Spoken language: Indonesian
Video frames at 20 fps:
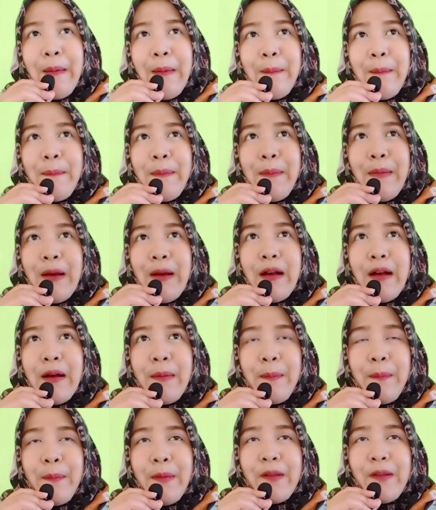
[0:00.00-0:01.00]
Eh,
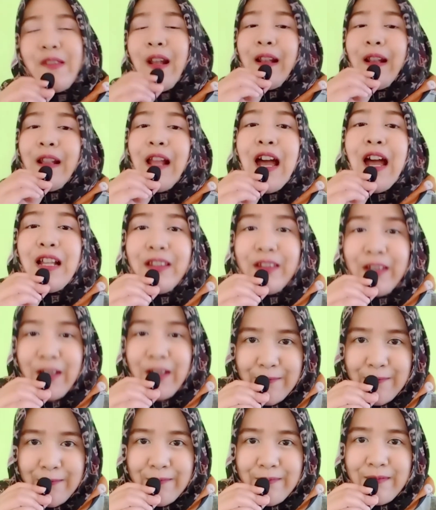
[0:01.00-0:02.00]
peserta aktif
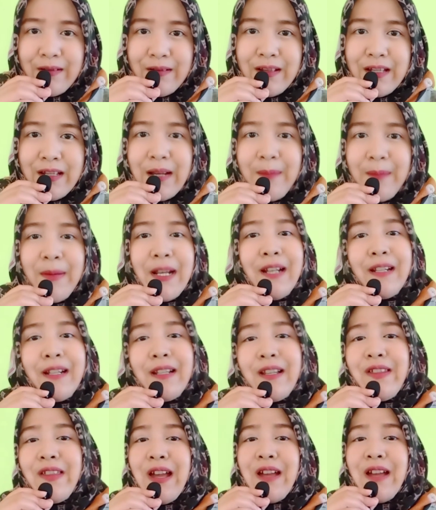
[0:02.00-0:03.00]
jaminan
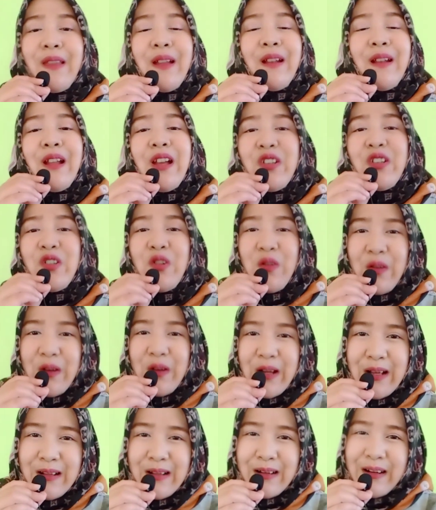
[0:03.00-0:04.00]
kesehatan nasional.
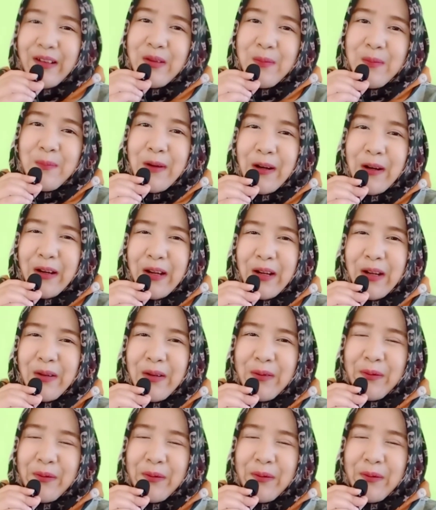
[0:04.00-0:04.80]
Nah, seperti itu.